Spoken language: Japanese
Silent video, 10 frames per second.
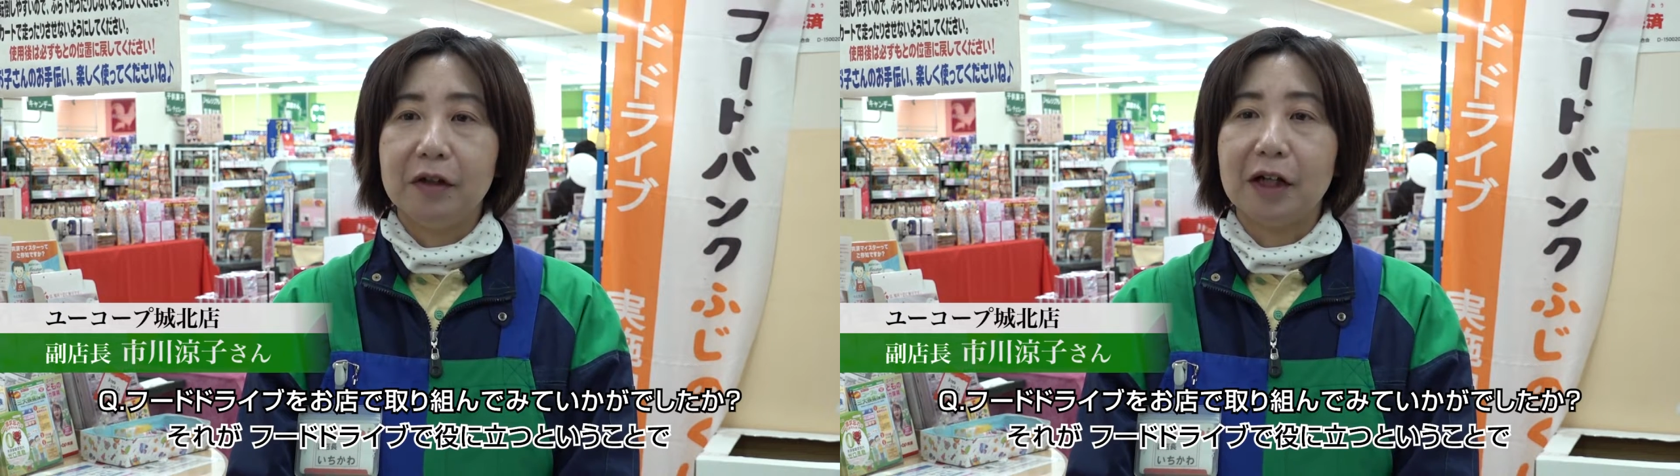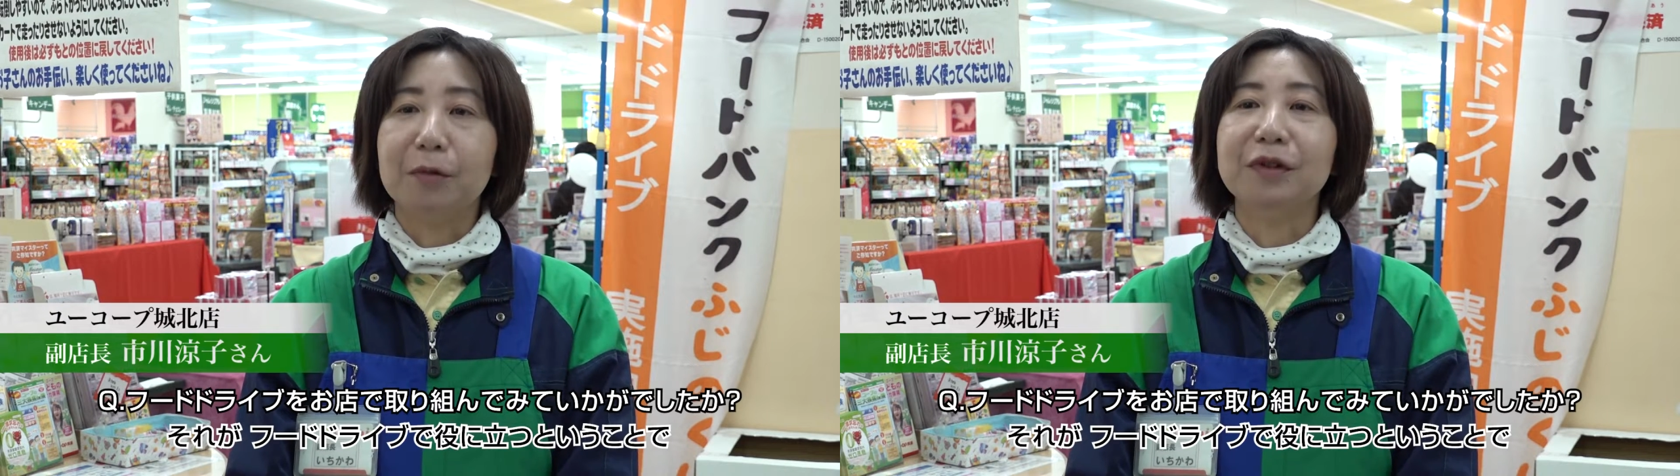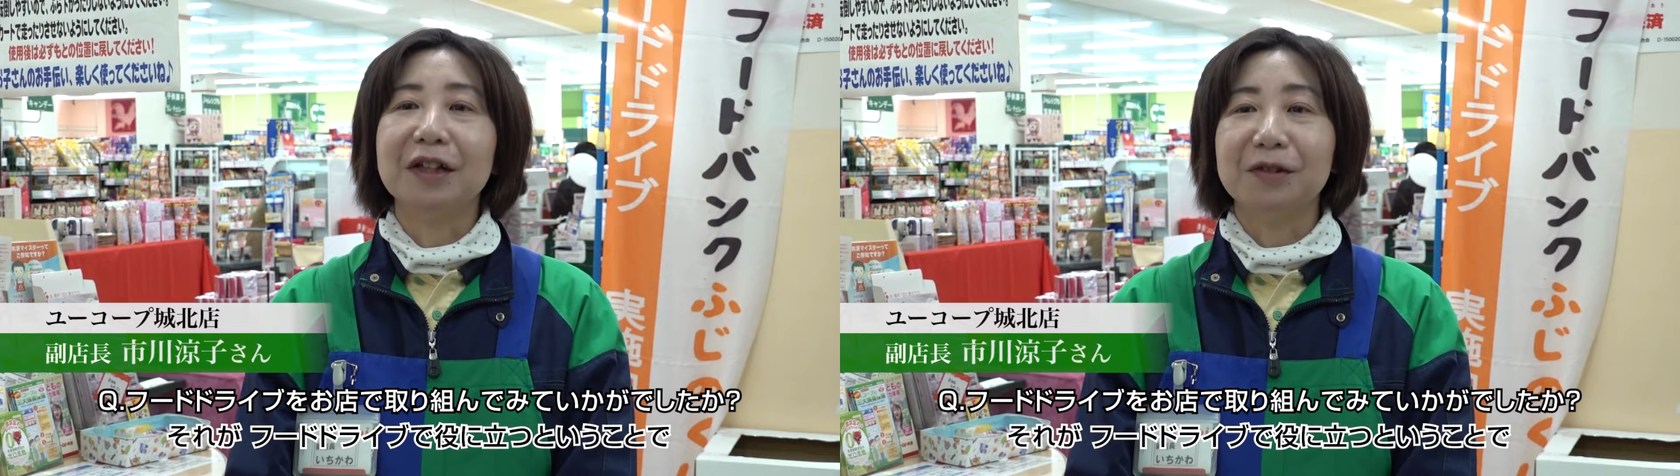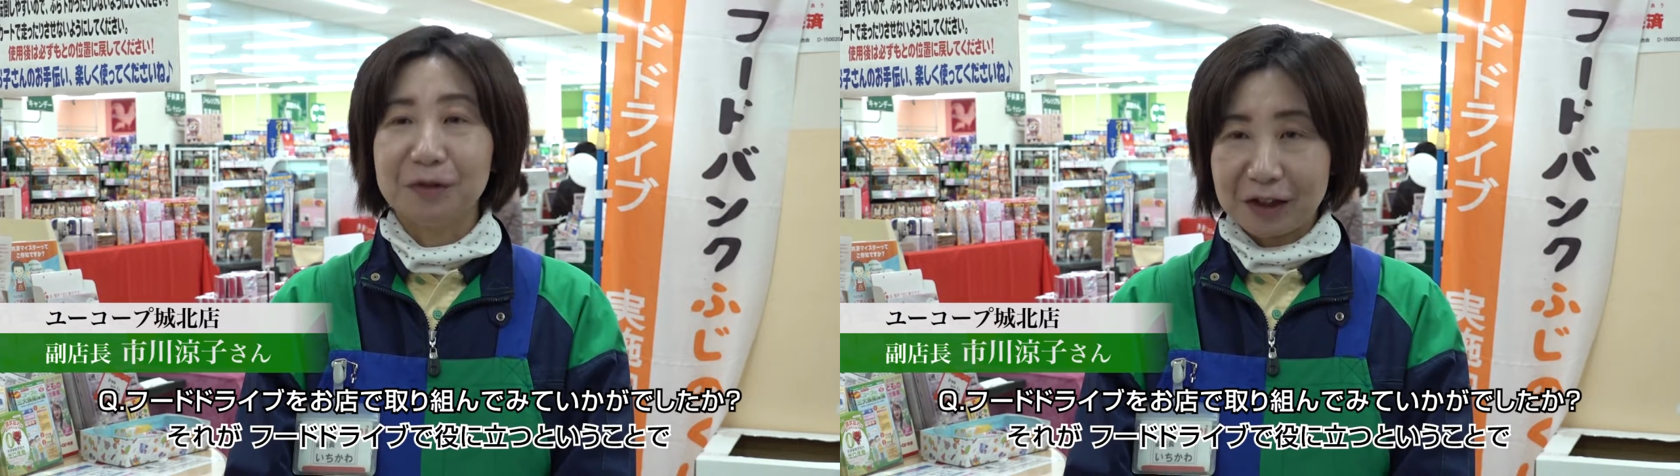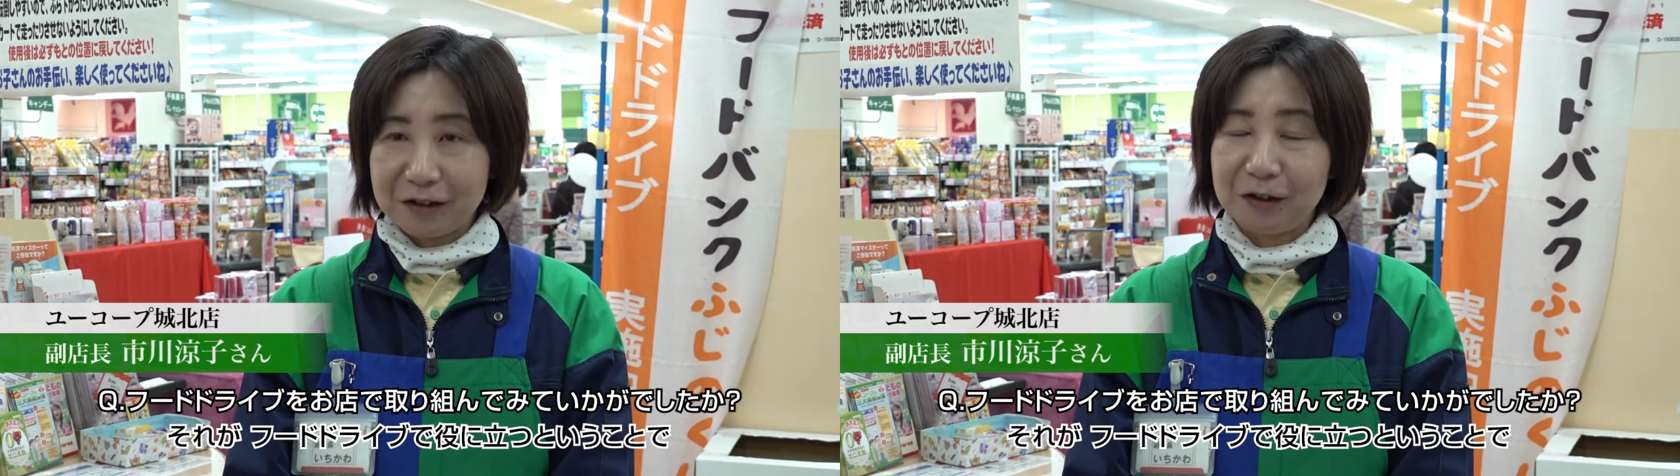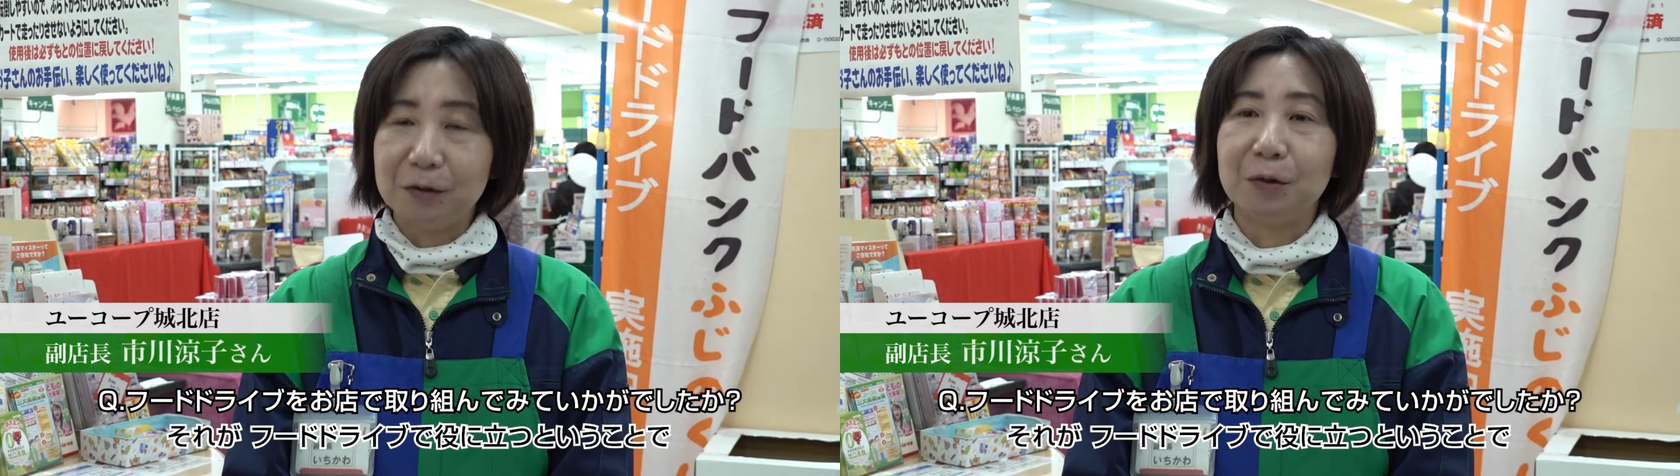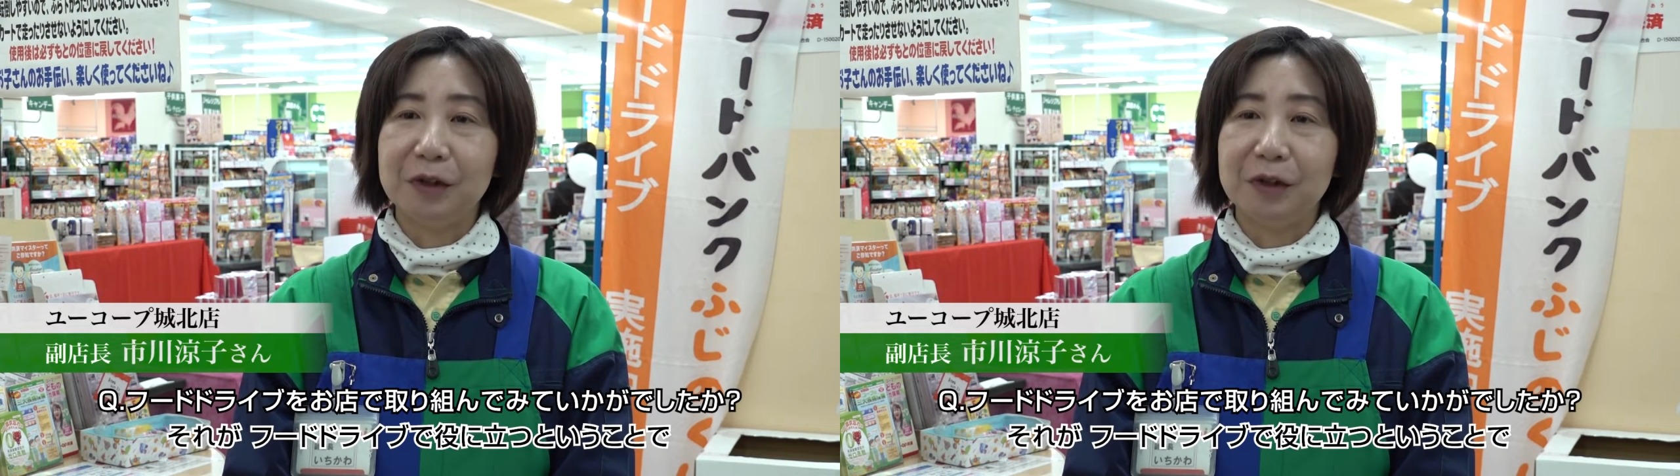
役に立つんだっていうと